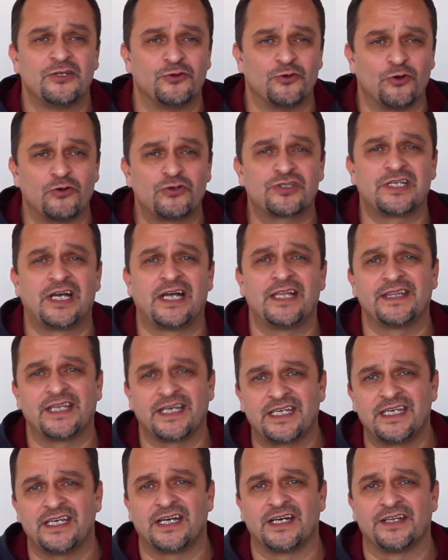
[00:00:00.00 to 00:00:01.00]
90
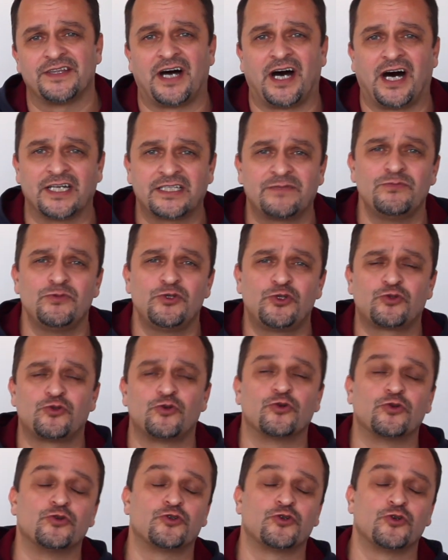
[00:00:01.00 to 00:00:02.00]
dakikada 60
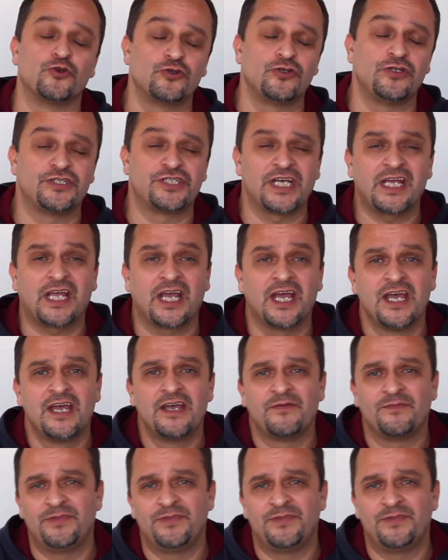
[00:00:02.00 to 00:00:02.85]
soru çözülecek